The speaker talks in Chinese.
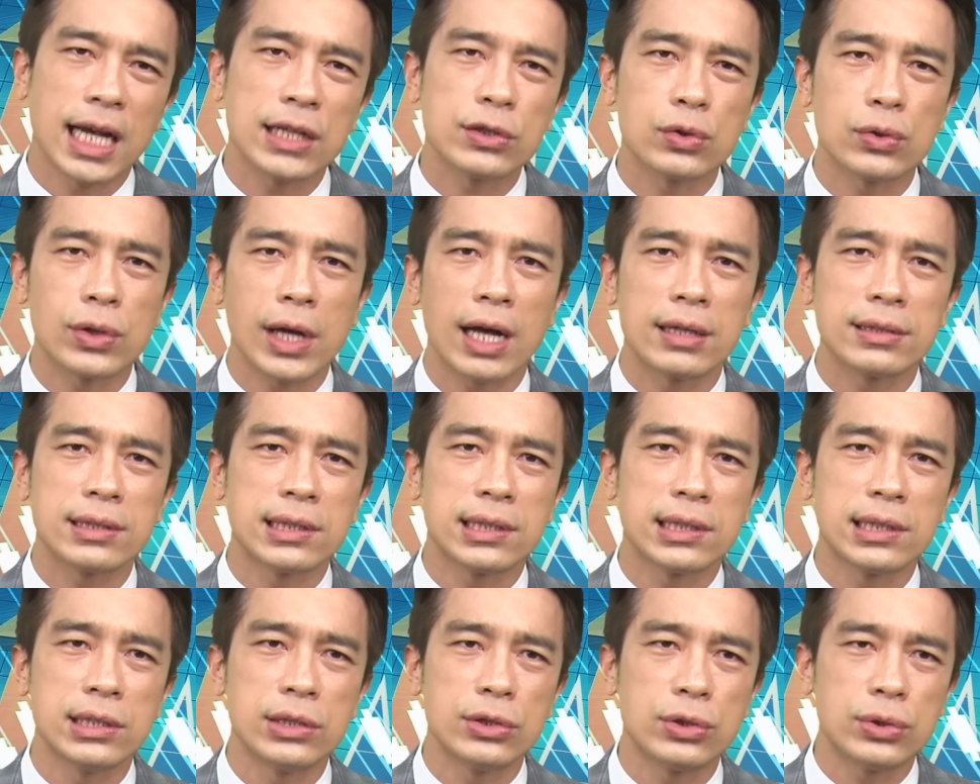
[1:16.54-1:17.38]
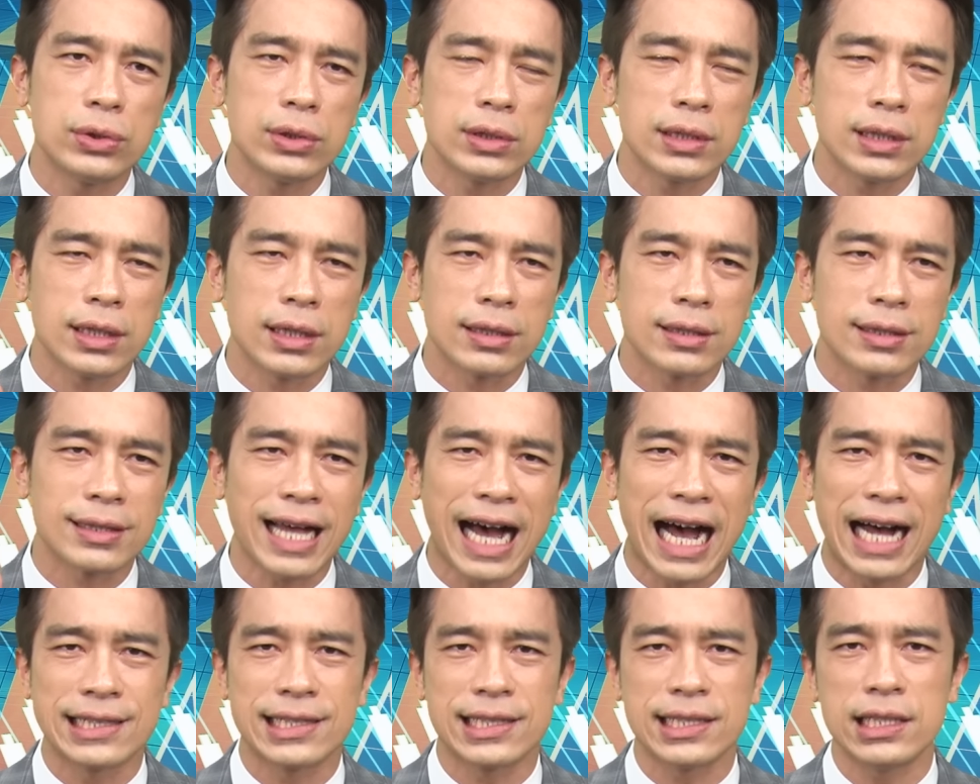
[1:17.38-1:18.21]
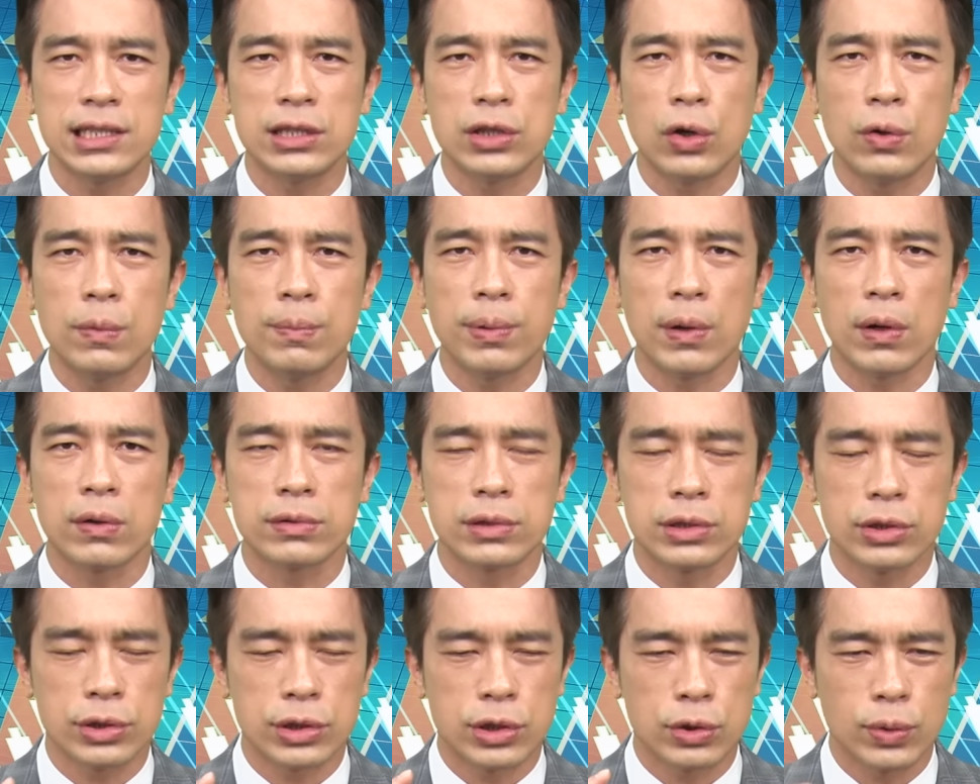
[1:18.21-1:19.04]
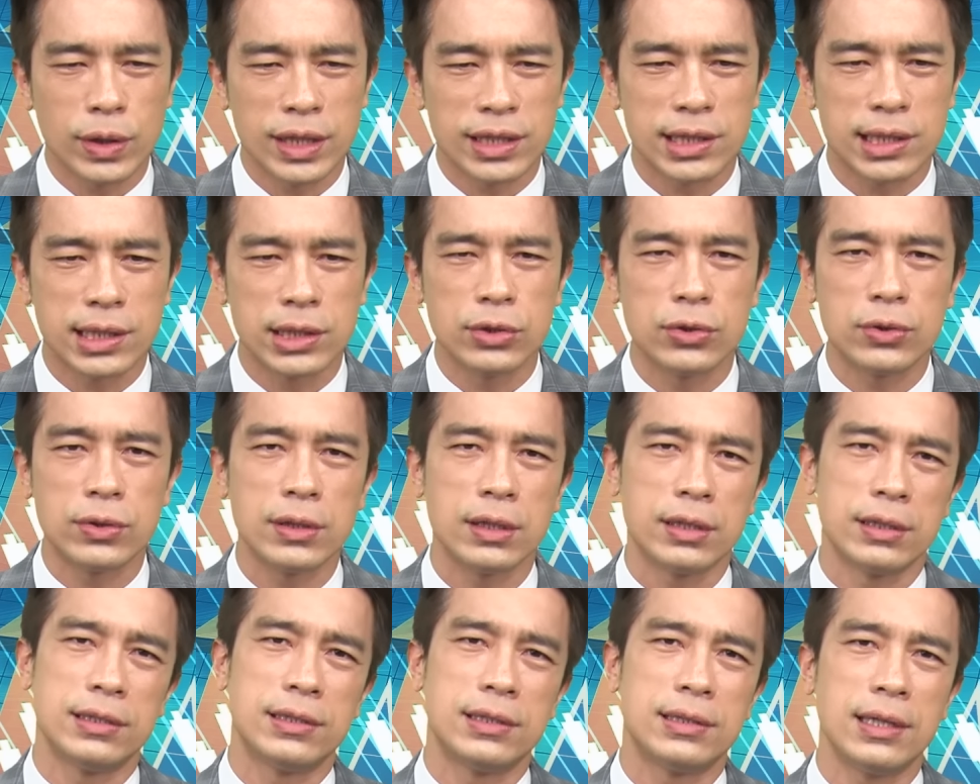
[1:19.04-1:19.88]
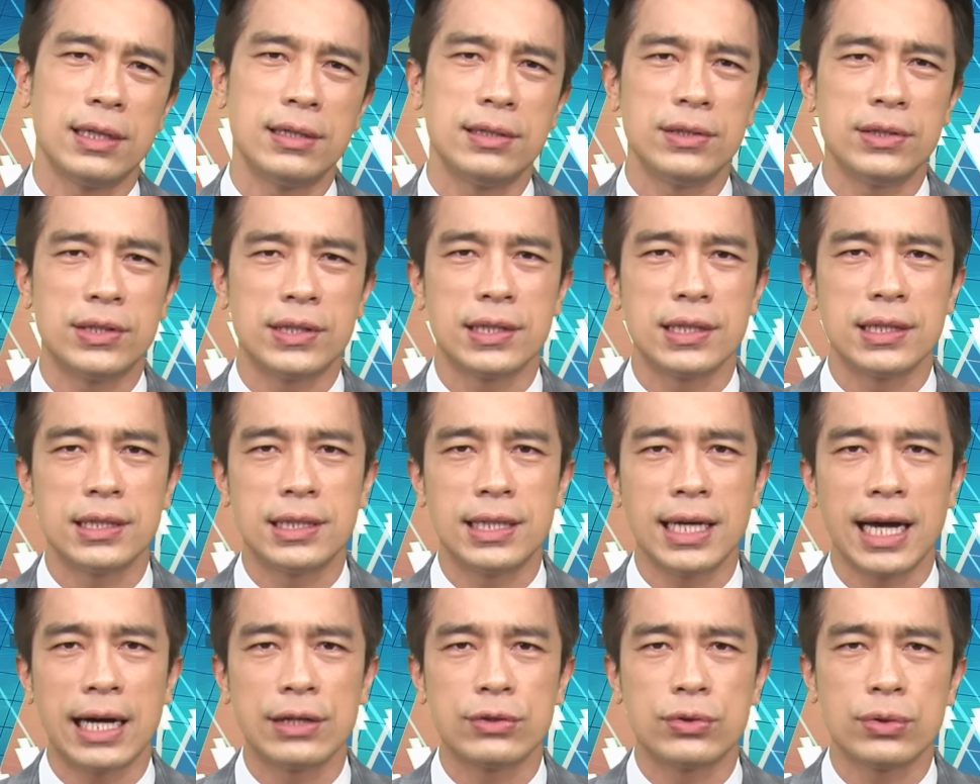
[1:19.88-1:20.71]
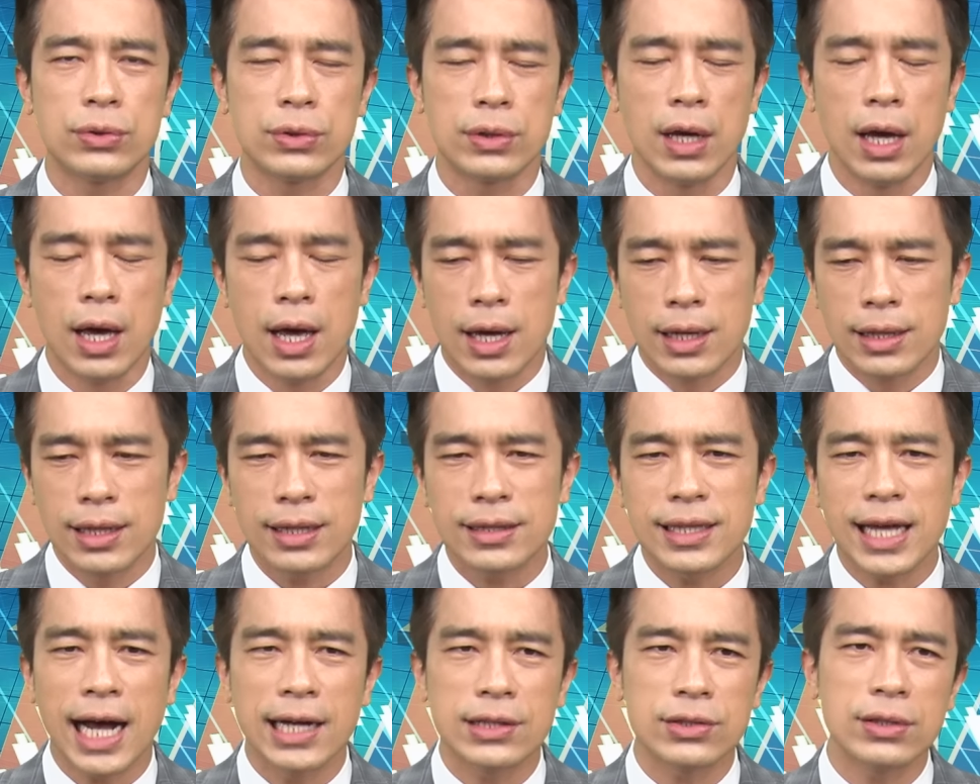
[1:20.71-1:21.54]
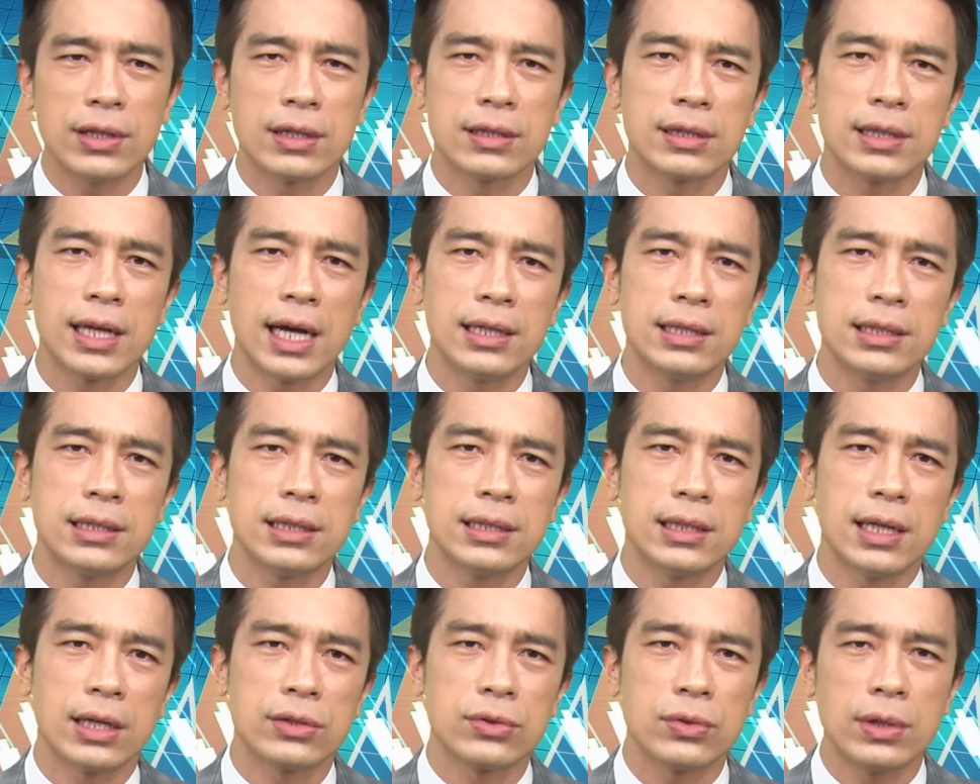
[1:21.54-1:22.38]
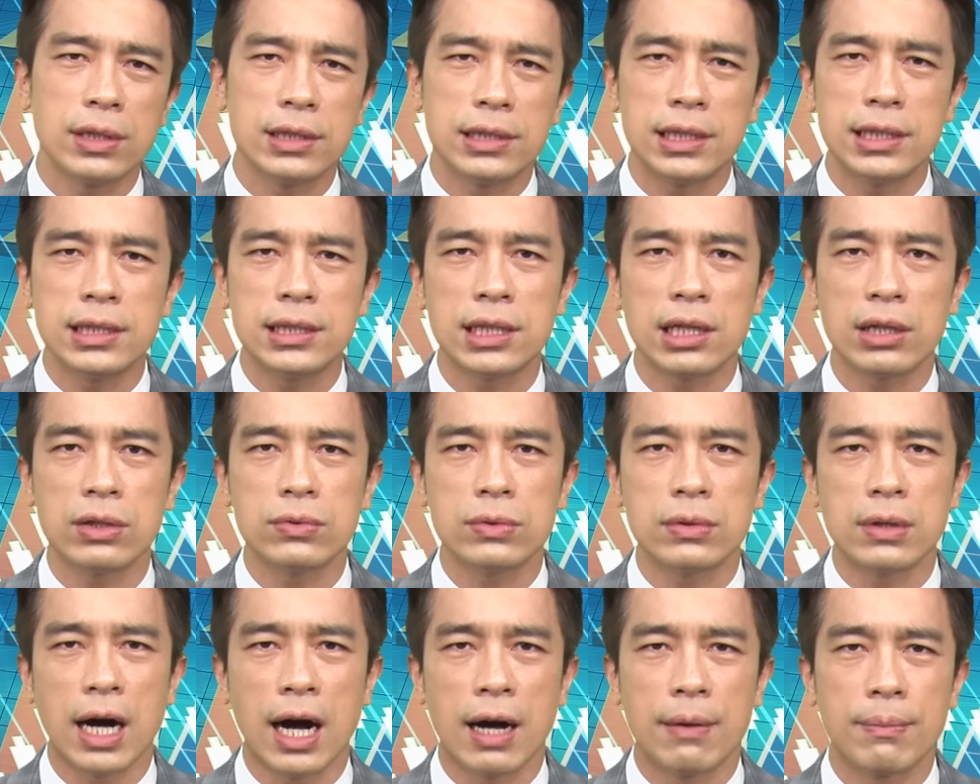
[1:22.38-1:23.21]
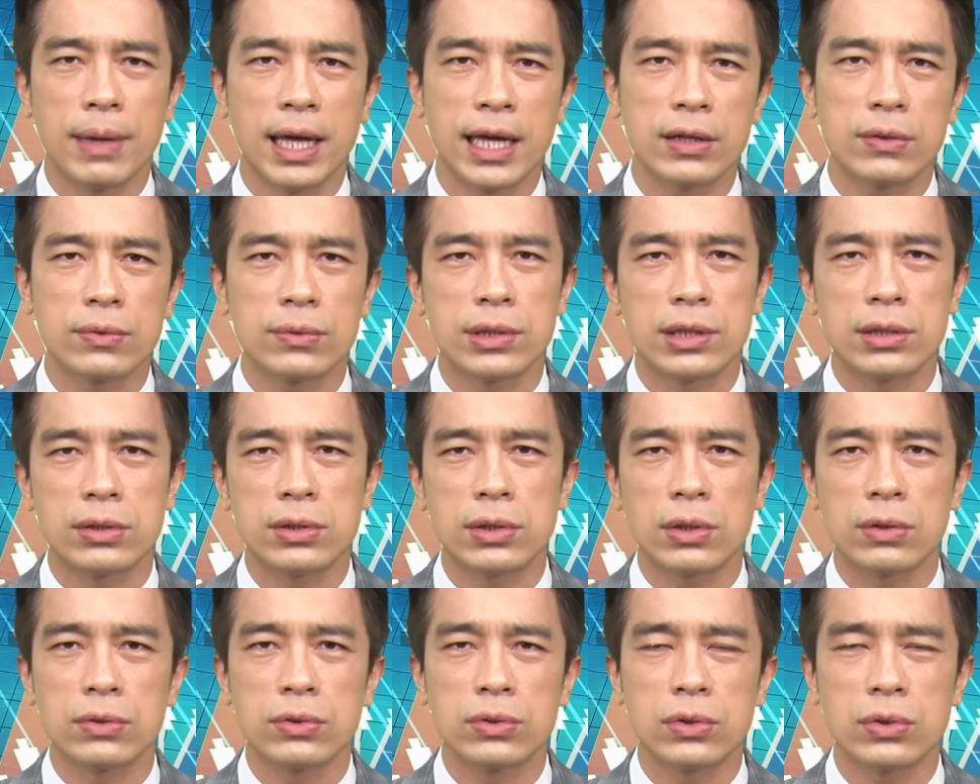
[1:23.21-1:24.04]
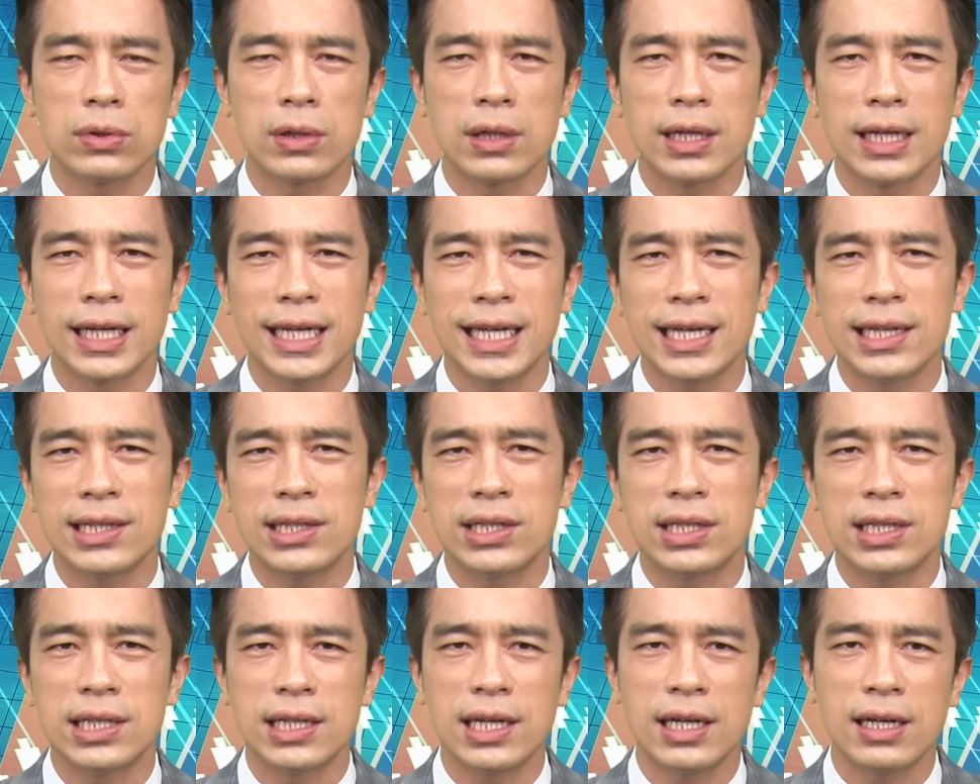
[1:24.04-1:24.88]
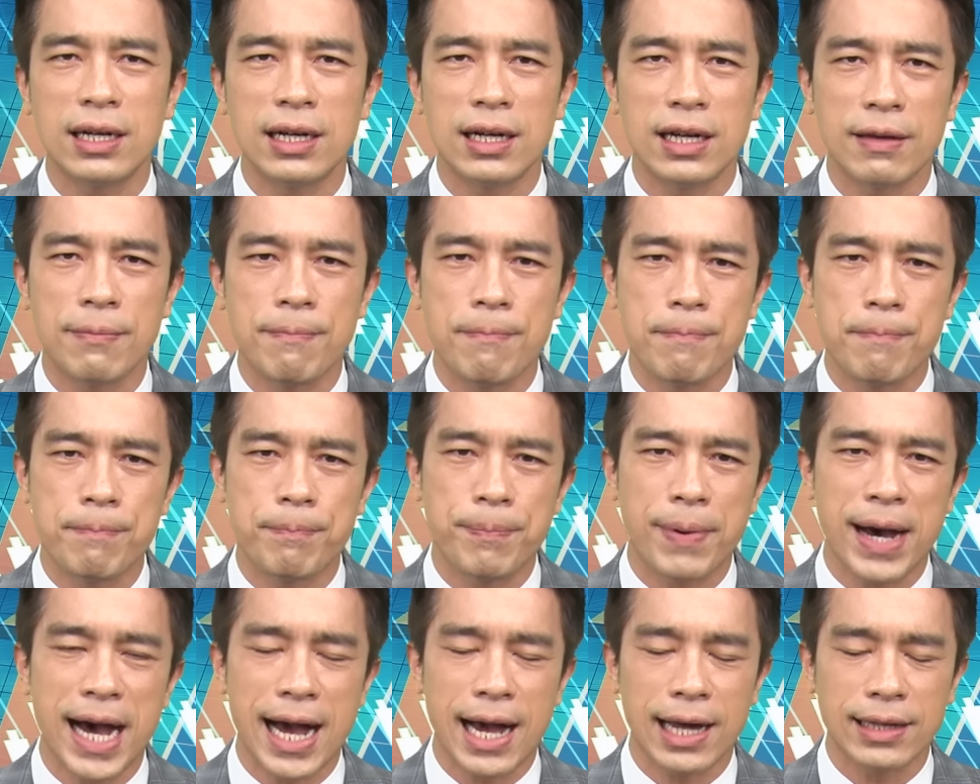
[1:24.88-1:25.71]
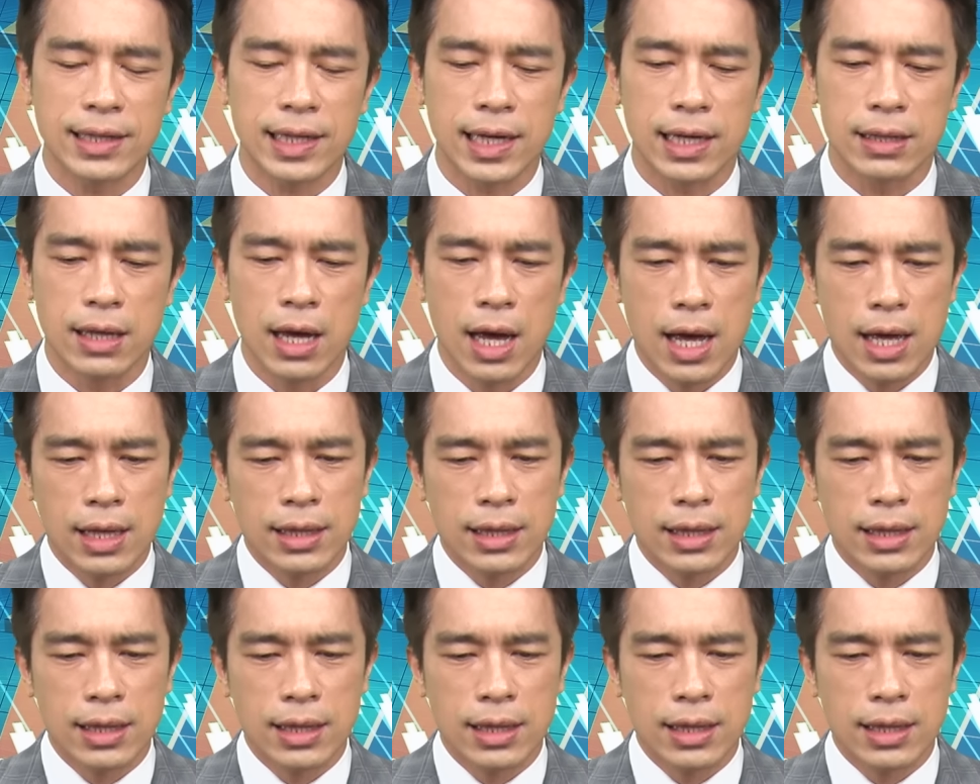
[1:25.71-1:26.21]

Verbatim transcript: 他说要持续的打击通膨，就是会持续的升息下去。那大家就很担心啊，所以星期五啊，美股是重挫了1008点。